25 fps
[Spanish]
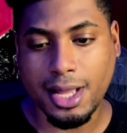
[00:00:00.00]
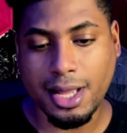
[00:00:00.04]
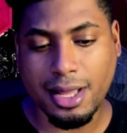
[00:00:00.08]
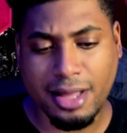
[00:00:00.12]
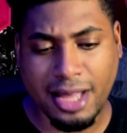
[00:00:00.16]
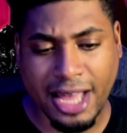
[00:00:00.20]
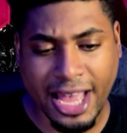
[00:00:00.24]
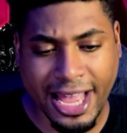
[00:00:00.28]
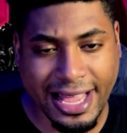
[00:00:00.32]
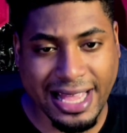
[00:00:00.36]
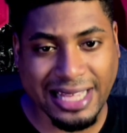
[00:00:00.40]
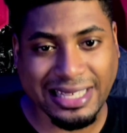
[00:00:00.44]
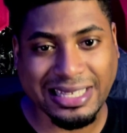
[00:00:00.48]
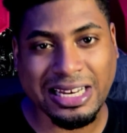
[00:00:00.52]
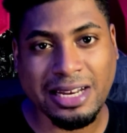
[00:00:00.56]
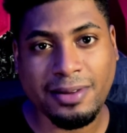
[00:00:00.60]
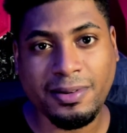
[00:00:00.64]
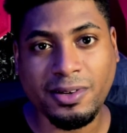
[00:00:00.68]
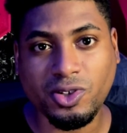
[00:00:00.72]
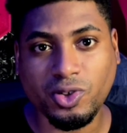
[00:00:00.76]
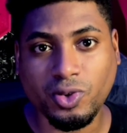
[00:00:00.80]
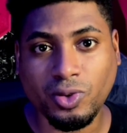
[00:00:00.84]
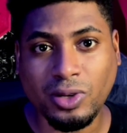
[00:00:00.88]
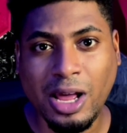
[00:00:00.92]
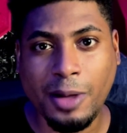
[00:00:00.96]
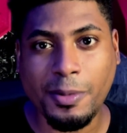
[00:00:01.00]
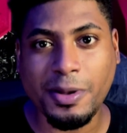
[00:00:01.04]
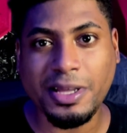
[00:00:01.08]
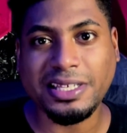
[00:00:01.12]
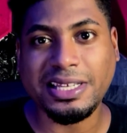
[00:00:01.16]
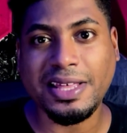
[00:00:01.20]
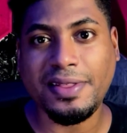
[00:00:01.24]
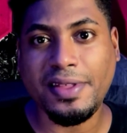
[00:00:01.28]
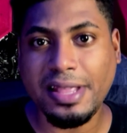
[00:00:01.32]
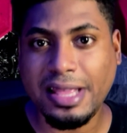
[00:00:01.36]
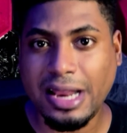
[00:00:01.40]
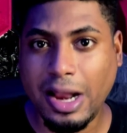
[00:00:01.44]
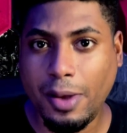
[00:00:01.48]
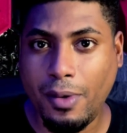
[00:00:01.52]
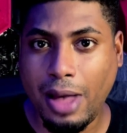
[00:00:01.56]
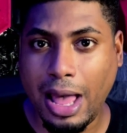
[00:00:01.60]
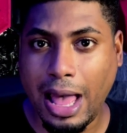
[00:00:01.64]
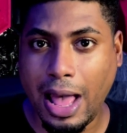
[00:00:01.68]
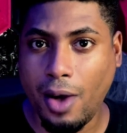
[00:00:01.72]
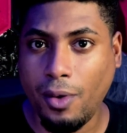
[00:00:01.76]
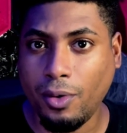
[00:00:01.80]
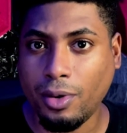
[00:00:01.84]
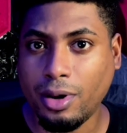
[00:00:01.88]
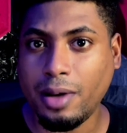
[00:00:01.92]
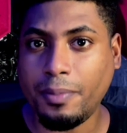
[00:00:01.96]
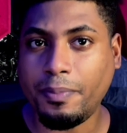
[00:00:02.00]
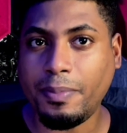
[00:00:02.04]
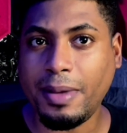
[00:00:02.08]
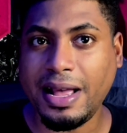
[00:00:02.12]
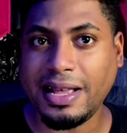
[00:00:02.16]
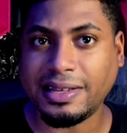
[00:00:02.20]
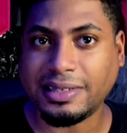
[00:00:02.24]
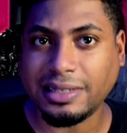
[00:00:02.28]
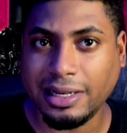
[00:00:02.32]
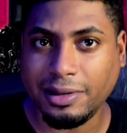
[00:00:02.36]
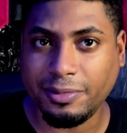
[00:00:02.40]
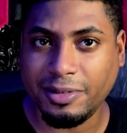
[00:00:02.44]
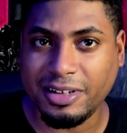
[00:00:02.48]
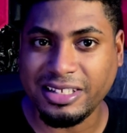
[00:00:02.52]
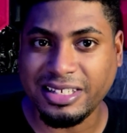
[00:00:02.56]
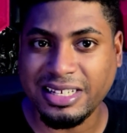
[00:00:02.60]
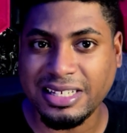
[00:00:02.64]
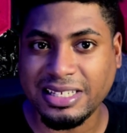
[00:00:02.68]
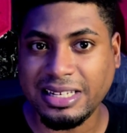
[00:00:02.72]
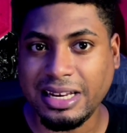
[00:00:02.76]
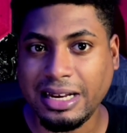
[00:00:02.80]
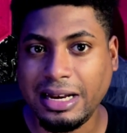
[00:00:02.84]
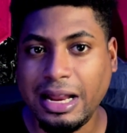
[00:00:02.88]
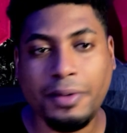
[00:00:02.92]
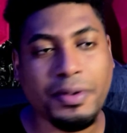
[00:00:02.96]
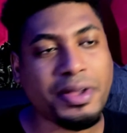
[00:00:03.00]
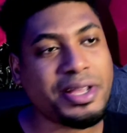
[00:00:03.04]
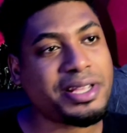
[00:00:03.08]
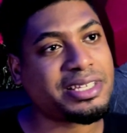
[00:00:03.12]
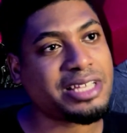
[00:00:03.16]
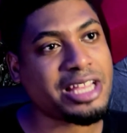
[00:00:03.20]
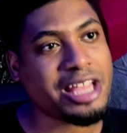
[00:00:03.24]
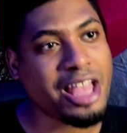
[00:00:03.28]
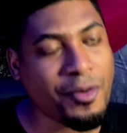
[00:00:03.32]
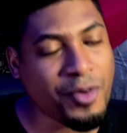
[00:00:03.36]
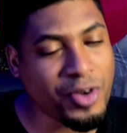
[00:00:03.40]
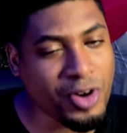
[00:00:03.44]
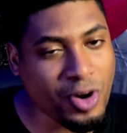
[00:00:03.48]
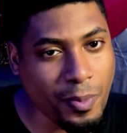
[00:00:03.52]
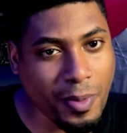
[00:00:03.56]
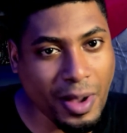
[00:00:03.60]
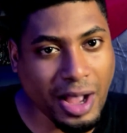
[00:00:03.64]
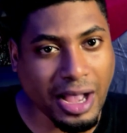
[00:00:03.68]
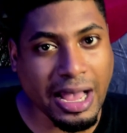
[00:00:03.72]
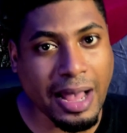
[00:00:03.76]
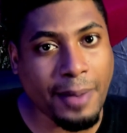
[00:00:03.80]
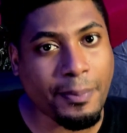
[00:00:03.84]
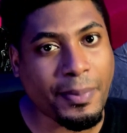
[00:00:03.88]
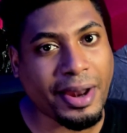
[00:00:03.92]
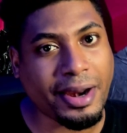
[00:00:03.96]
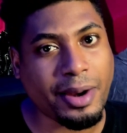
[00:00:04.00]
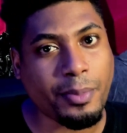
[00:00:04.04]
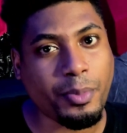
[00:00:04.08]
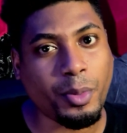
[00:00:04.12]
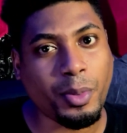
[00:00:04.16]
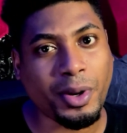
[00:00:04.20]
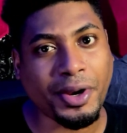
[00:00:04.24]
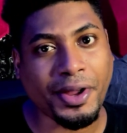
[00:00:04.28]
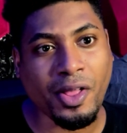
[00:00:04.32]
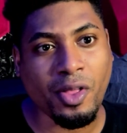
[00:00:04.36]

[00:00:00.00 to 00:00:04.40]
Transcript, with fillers: Ella se le venció una visa de trabajo. ¿Qué pasa? Al vencerse la visa, ella vino para acá, para República